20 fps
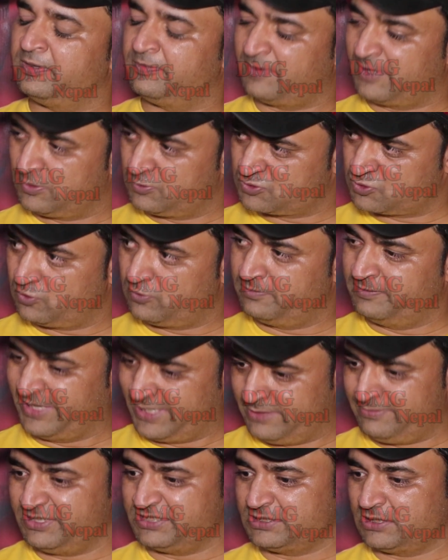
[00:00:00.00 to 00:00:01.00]
नेपाल उसको
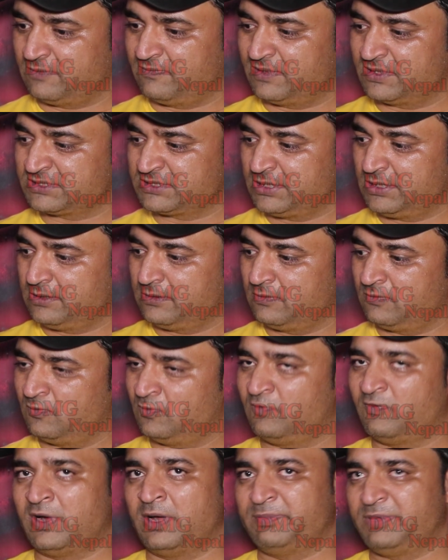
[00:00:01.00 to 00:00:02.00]
मैंने भेजा वहाँ से
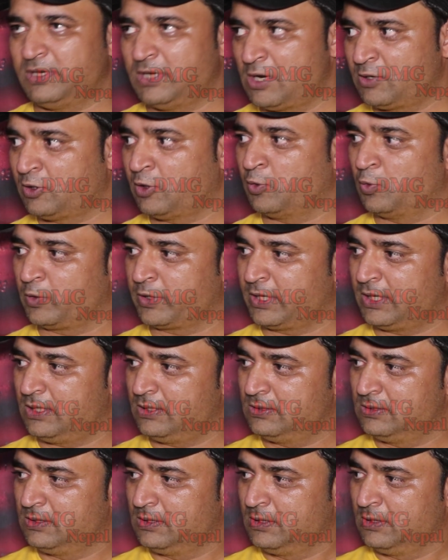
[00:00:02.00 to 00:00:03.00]
वो वहाँ पे लॉकडाउन हो गया
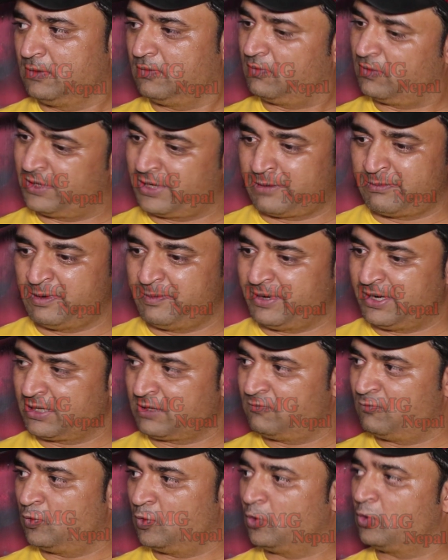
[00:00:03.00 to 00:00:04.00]
हाँ। घर में बैठ
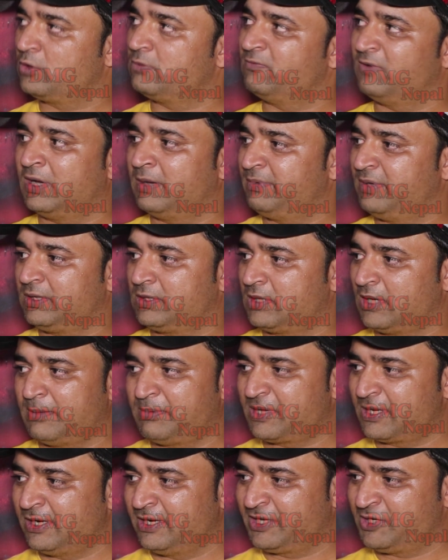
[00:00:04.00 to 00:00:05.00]
गई वो लोग वहाँ पे
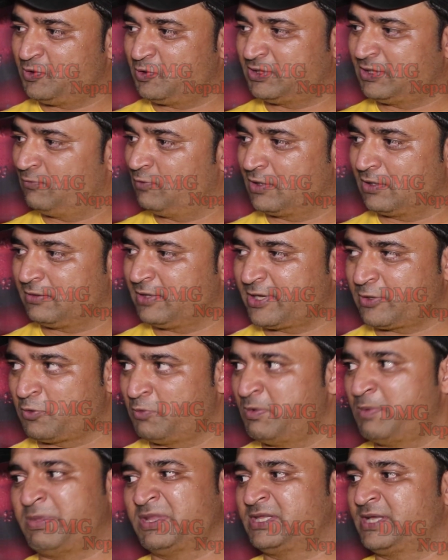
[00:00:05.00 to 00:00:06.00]
क्लब का लड़की जो होता है वो एक
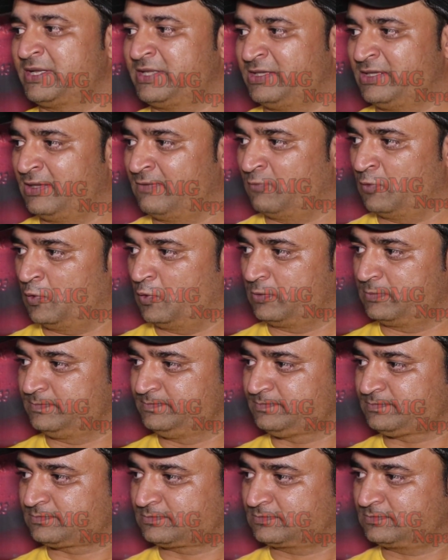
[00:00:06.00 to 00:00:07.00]
रूम में बंद कर देते हैं वो लोग
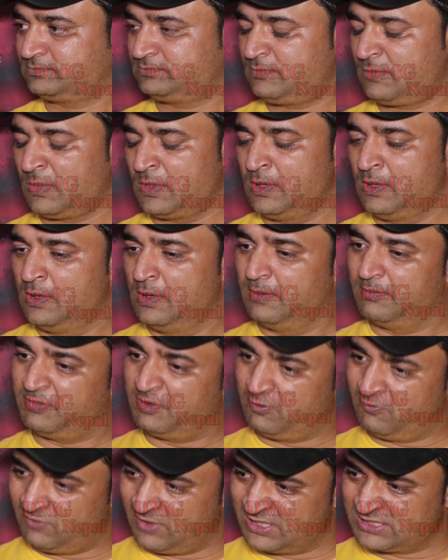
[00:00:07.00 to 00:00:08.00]
हाँ।
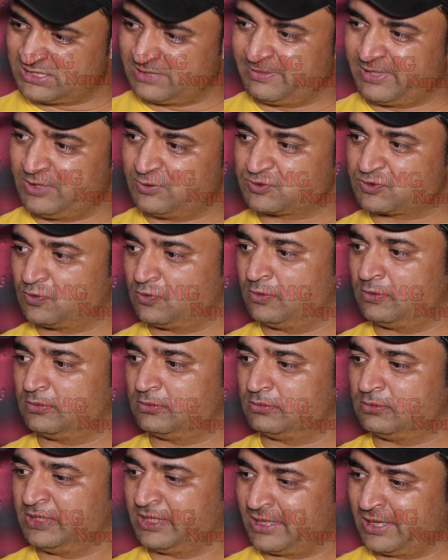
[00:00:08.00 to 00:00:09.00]
फिर वहाँ से मैंने उसको
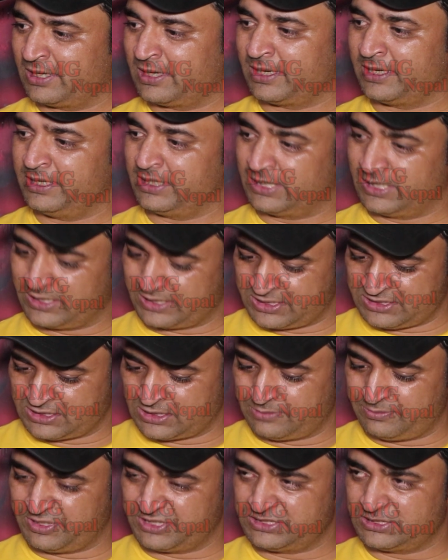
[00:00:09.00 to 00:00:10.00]
निकाला निकाल के
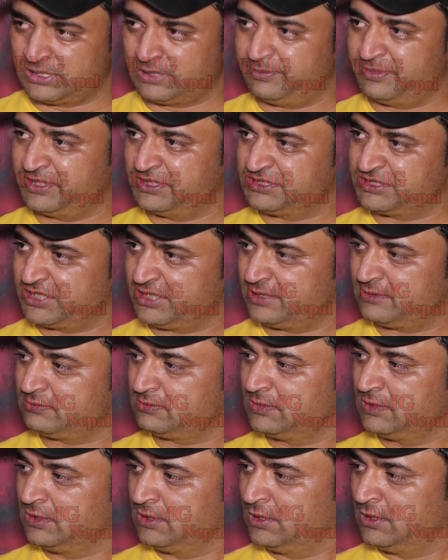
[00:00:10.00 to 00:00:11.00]
यहाँ भेजा भेज के
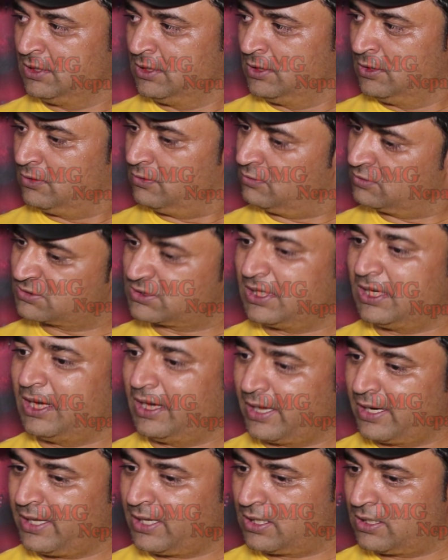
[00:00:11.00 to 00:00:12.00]
उसका
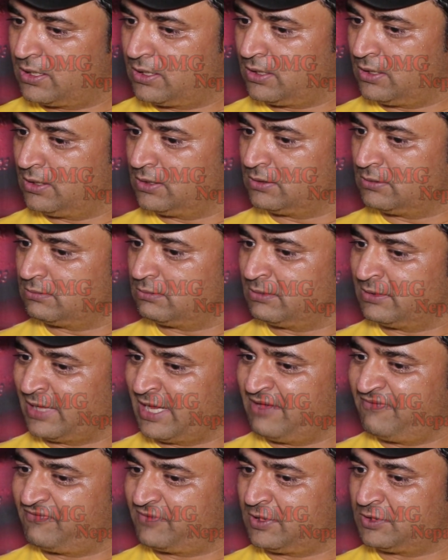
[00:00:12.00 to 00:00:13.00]
हर एक
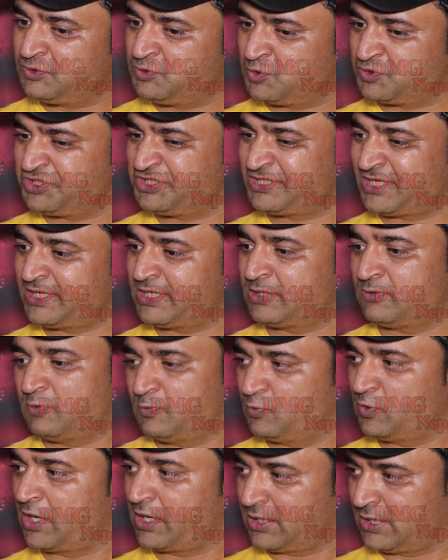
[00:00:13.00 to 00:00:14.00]
लाइफ का जो चीज़ चाहिए था
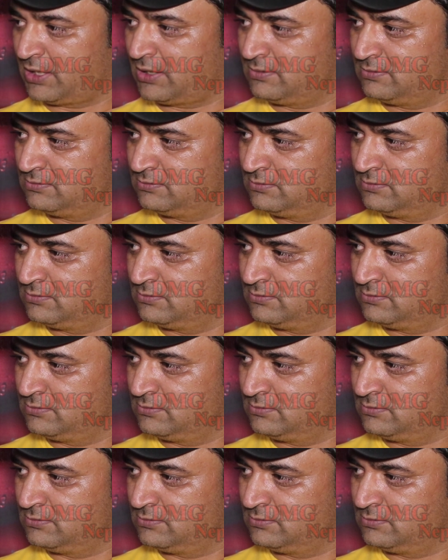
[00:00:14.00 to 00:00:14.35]
वो पूरा किया